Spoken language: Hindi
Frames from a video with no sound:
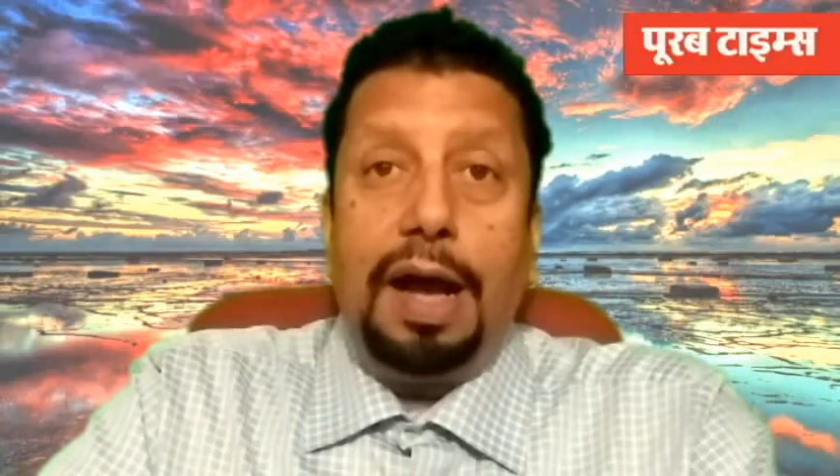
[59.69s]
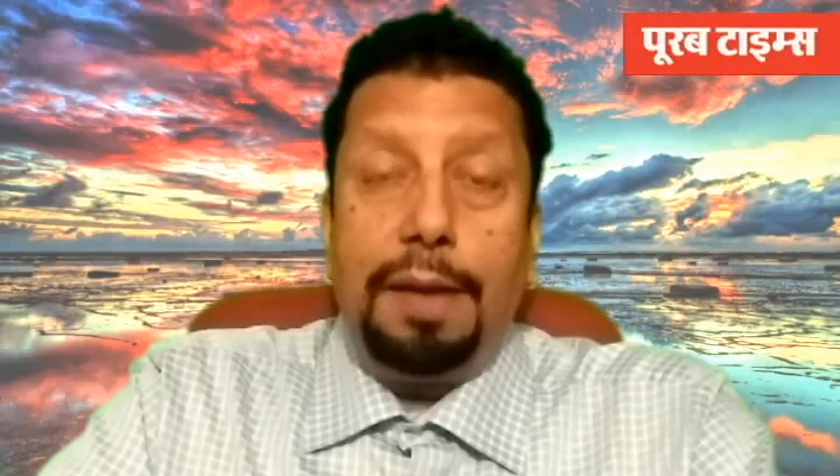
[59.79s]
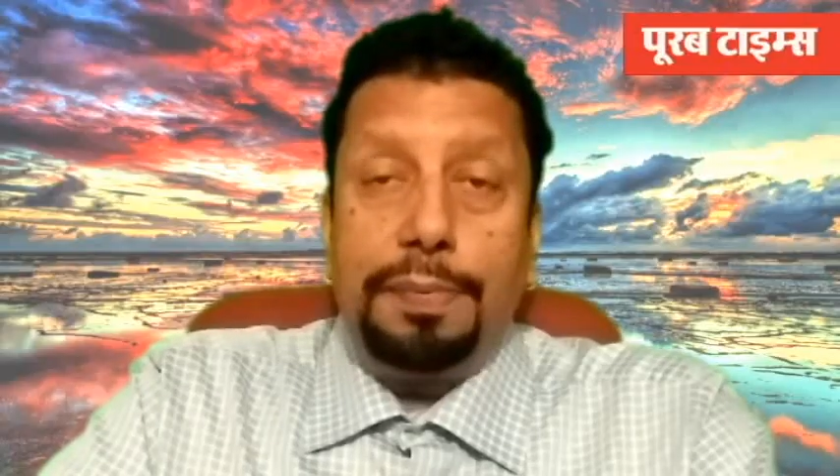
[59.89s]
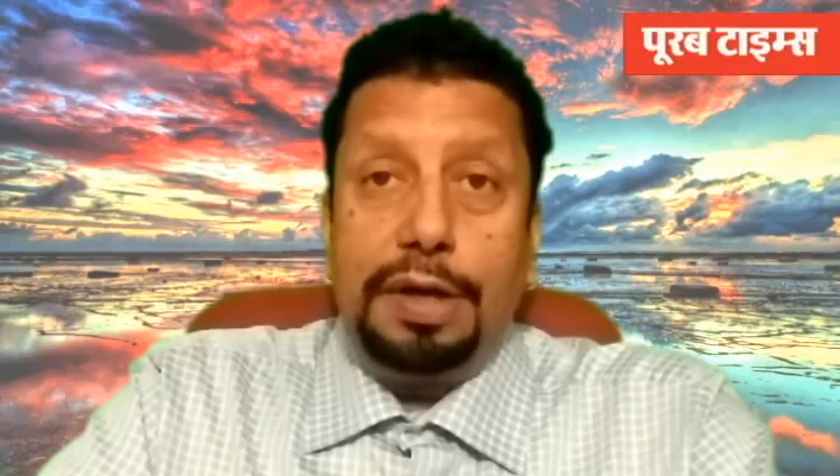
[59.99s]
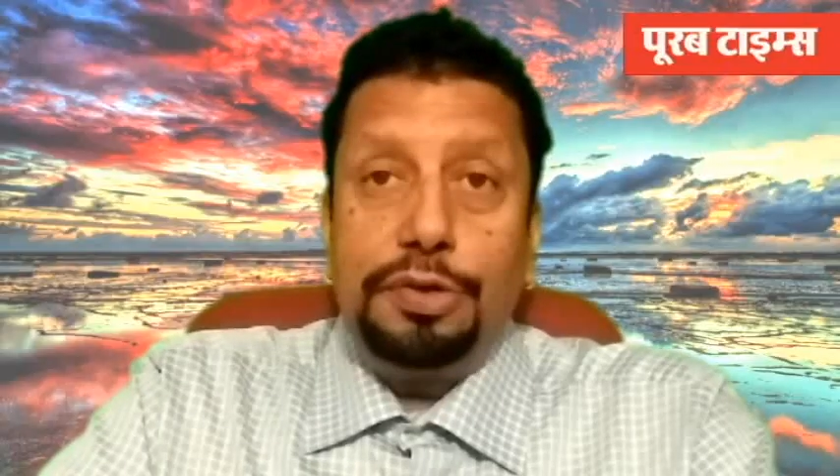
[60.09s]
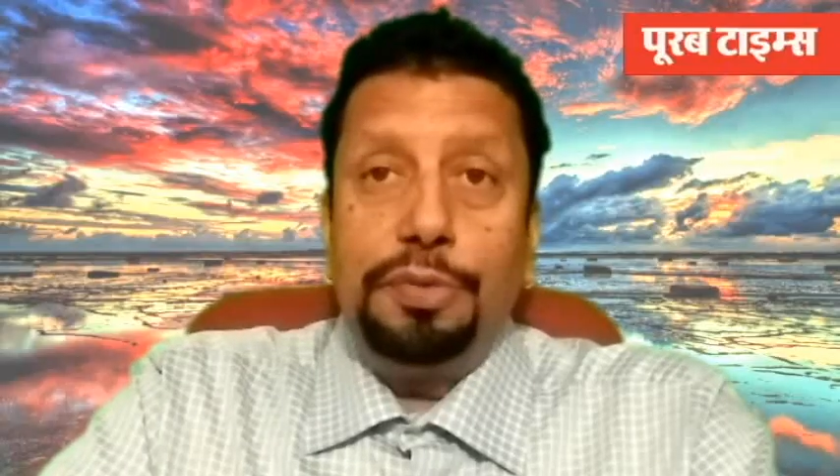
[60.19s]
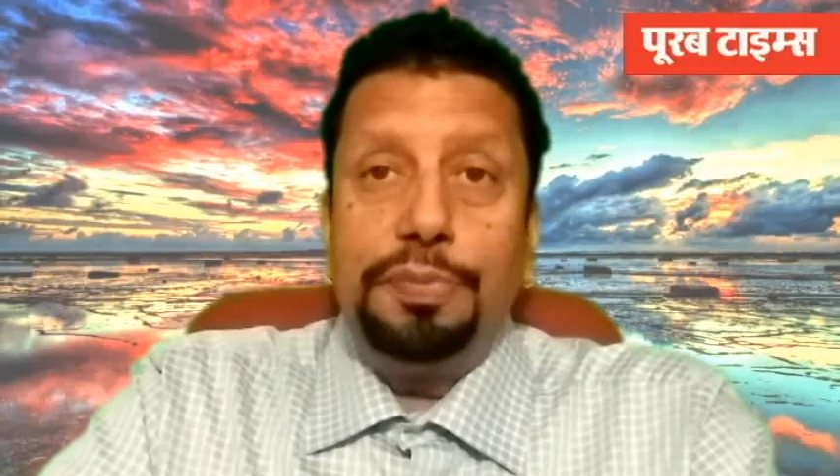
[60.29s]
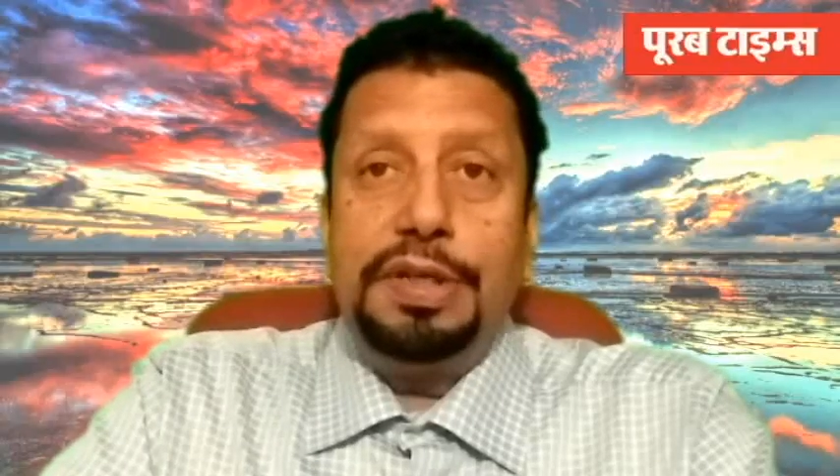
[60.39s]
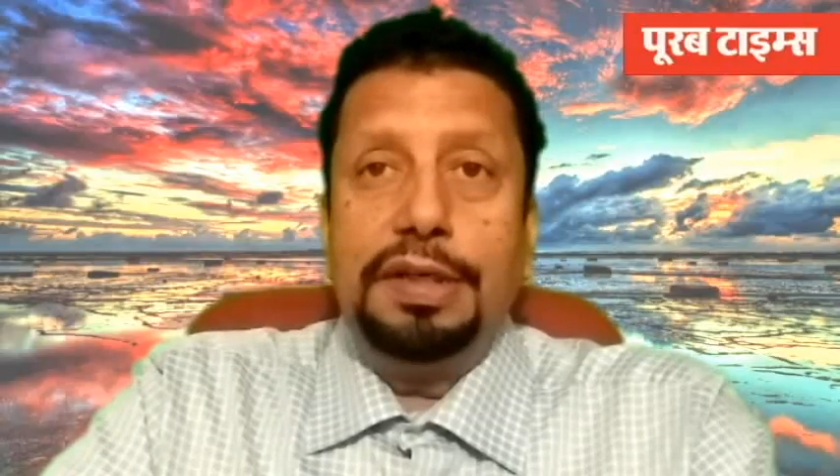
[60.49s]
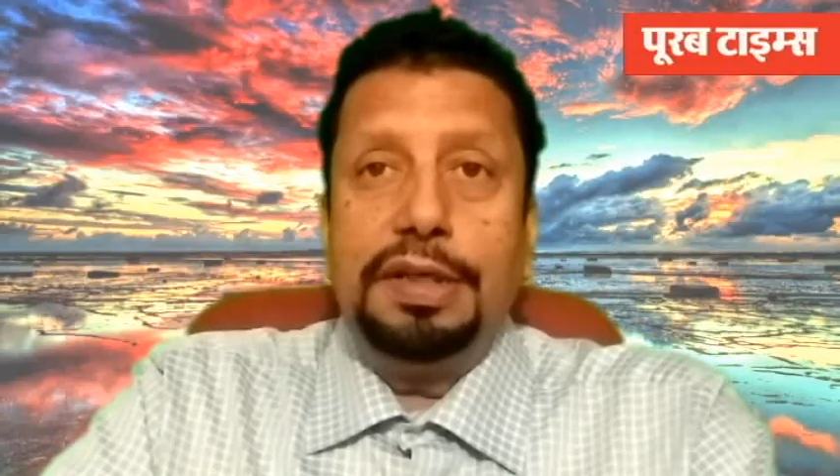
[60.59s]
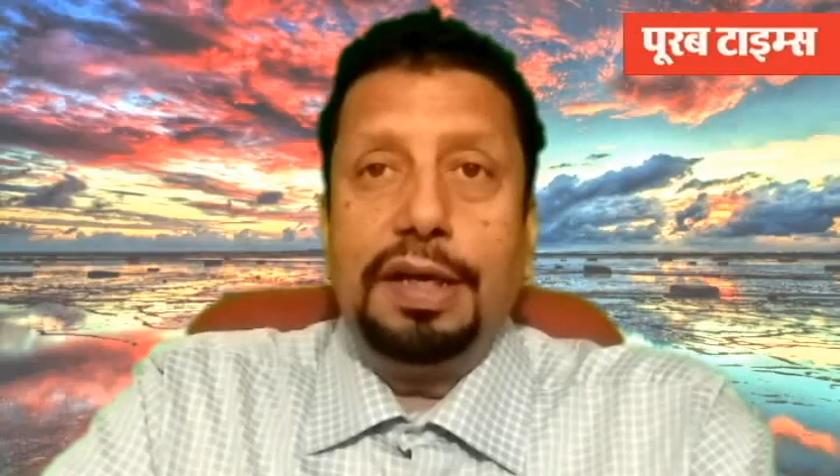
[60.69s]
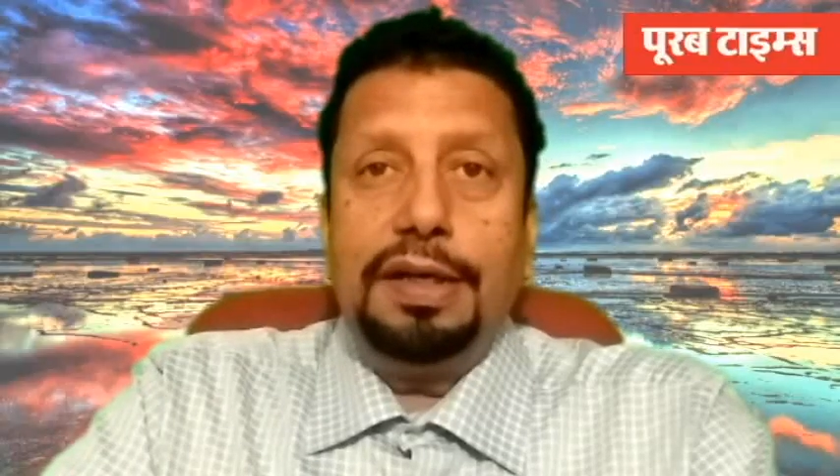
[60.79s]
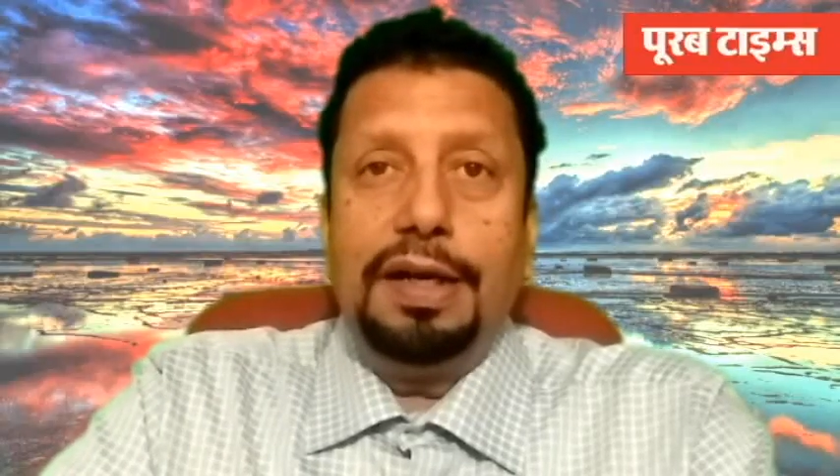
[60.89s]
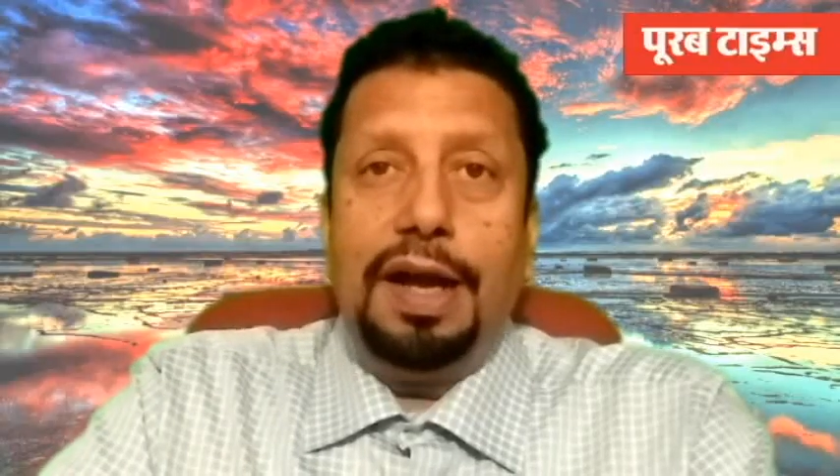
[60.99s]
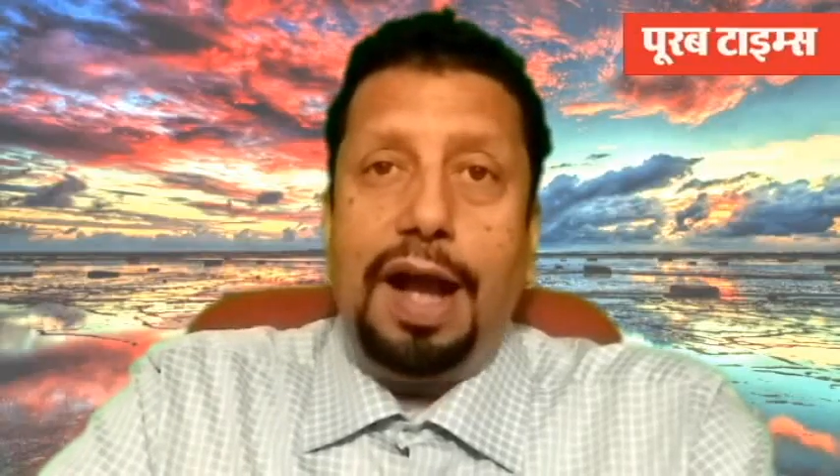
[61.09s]
आपका शुभ
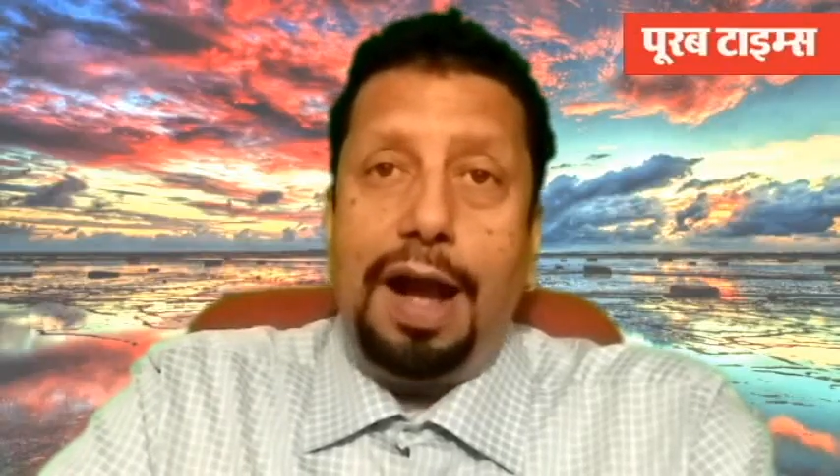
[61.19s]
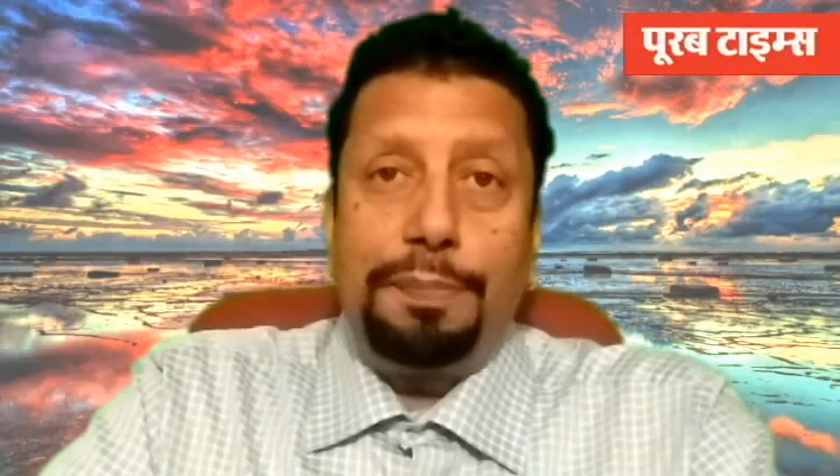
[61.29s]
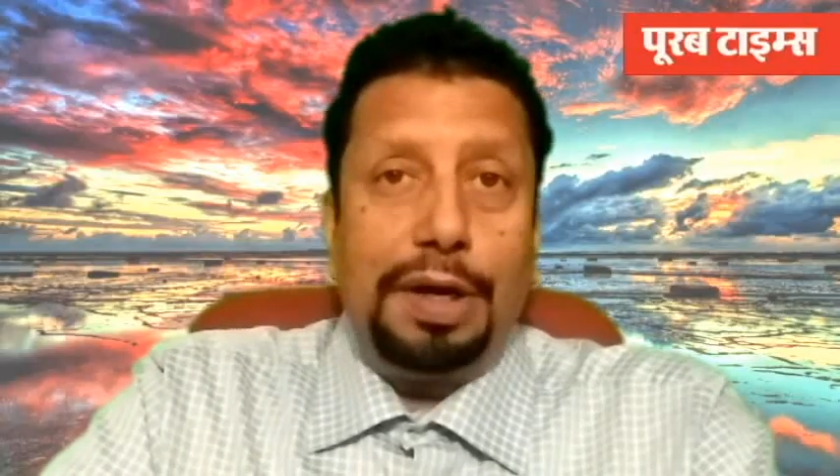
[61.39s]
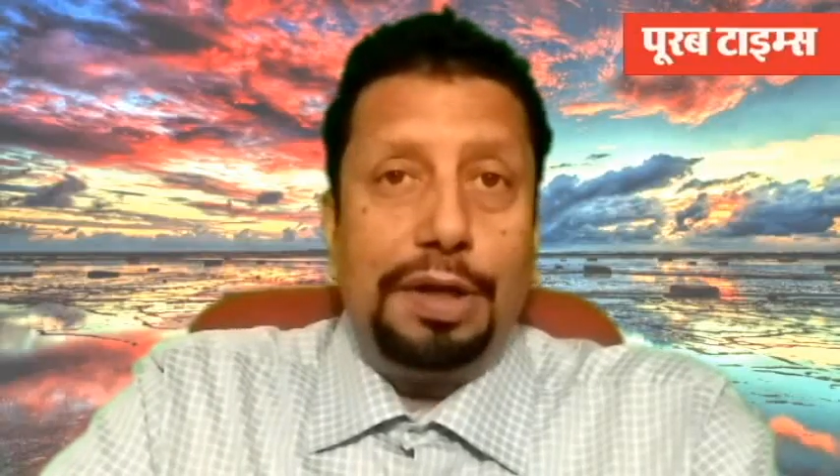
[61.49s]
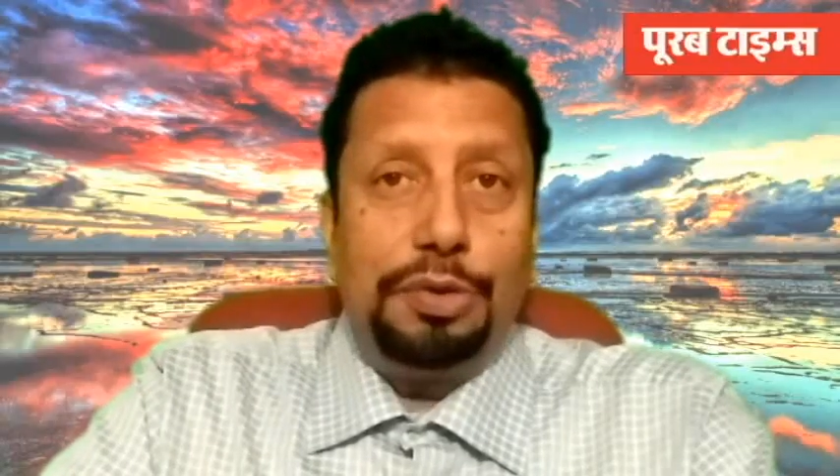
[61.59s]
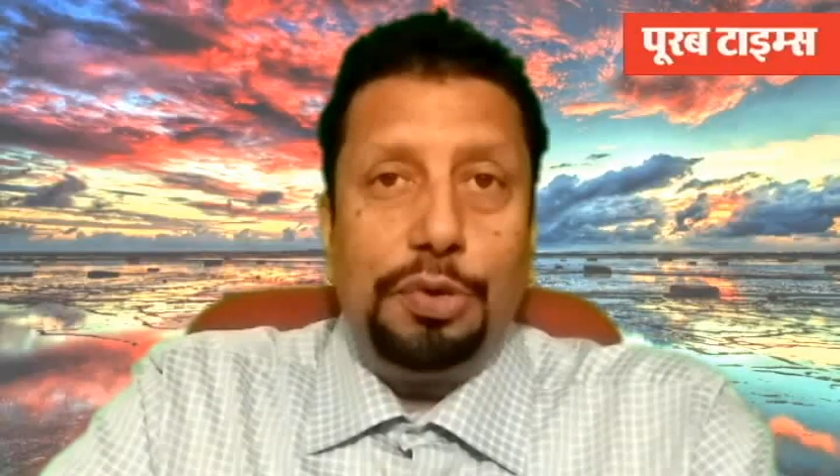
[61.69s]
चिंतक आपका